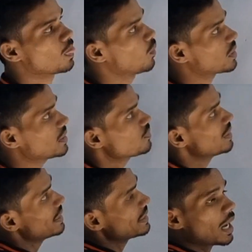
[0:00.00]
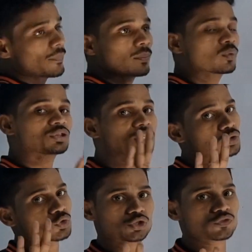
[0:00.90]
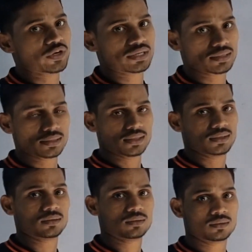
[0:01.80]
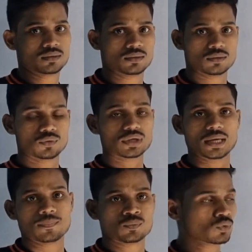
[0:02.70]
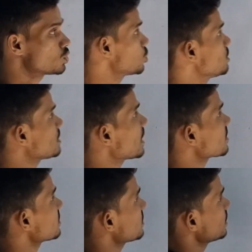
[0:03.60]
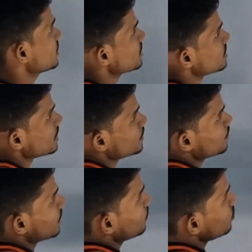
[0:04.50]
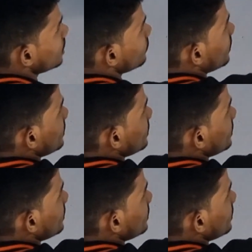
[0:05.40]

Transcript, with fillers: ओके यहाँ पे हमको तीन क्वेश्चन फाइन करना है ओके चलो स्टार्ट करते हैं सबसे पहले हम लोग क्या फाइंड